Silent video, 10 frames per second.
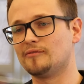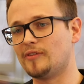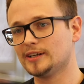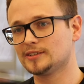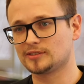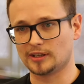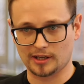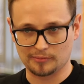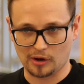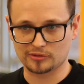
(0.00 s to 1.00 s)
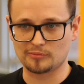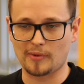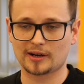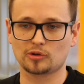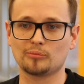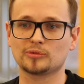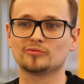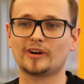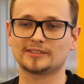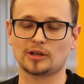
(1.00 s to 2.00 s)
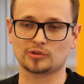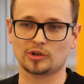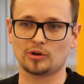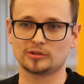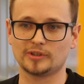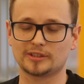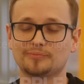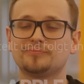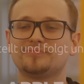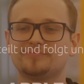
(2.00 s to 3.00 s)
wann es ähm, auf den Markt kommt und wann es ausgerollt wird.